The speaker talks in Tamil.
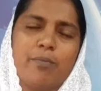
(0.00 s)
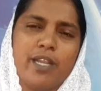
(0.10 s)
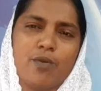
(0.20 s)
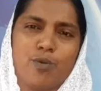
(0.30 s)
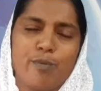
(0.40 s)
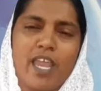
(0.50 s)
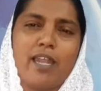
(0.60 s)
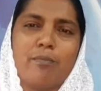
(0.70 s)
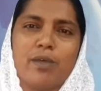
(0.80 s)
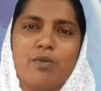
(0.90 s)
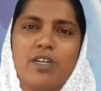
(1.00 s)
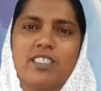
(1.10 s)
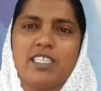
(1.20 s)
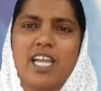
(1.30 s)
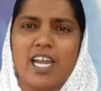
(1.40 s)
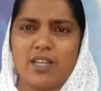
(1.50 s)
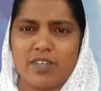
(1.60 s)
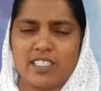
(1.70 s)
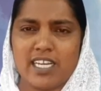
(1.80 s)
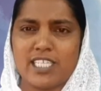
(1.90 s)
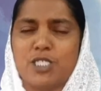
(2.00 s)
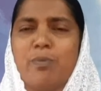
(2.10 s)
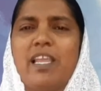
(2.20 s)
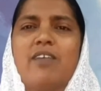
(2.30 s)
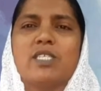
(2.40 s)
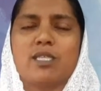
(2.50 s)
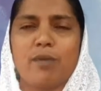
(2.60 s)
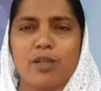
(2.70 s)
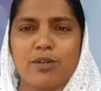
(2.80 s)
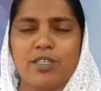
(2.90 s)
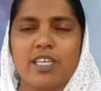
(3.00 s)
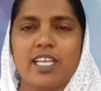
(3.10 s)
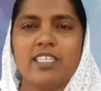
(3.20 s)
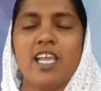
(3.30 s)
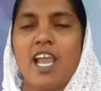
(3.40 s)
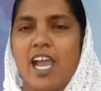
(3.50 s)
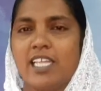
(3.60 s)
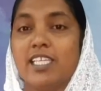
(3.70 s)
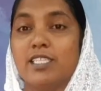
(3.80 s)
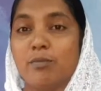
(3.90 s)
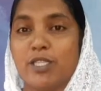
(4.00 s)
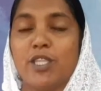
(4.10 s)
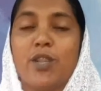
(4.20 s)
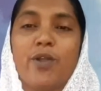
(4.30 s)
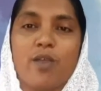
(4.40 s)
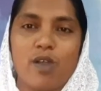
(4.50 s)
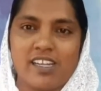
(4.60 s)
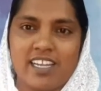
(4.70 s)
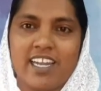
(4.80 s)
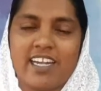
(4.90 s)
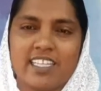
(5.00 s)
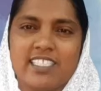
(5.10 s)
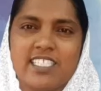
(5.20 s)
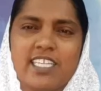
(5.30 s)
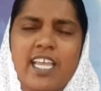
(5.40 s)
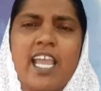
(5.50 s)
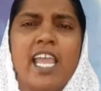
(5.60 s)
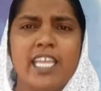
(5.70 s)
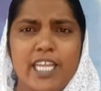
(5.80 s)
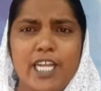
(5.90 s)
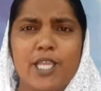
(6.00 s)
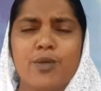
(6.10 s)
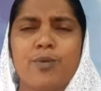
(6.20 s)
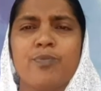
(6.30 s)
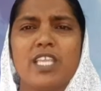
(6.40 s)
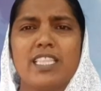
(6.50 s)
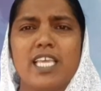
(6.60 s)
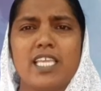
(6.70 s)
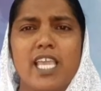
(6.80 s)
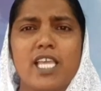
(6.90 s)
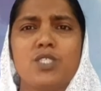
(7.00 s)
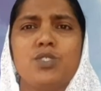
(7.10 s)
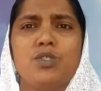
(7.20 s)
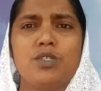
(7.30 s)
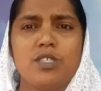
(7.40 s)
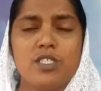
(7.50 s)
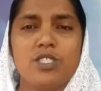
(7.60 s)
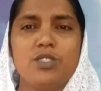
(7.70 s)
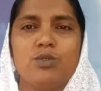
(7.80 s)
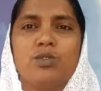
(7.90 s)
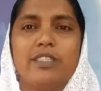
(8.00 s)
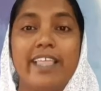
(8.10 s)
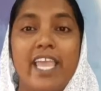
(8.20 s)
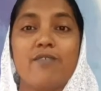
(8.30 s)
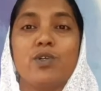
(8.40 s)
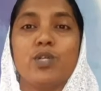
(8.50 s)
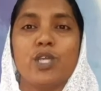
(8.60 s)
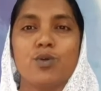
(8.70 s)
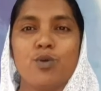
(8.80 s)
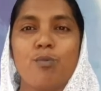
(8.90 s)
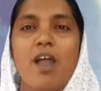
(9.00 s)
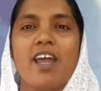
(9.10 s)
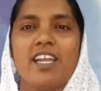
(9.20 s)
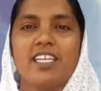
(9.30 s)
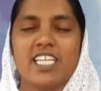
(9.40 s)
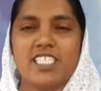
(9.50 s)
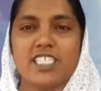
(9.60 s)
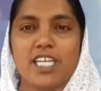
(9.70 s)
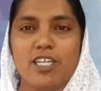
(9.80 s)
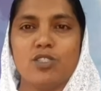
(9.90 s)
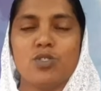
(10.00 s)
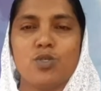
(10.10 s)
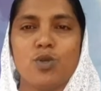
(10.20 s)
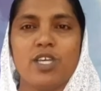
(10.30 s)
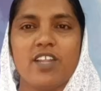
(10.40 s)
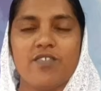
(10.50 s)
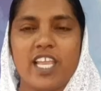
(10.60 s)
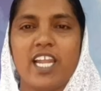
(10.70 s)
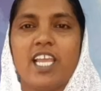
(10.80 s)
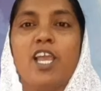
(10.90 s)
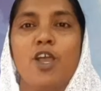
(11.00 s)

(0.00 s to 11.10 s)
அப்படி உண்மையாக நம்புறவங்களுக்கு ஆண்டவர் அந்த ரட்சிப்பை இலவசமாக கொடுக்குறாரு அது அந்த மந்திரியுடைய வாழ்க்கையிலே நடந்துச்சுங்க இன்றைக்கும் இந்த இயேசு கிறிஸ்து தேவனுடைய குமாரன் என்று எடுத்து சொல்லுகிற வேலை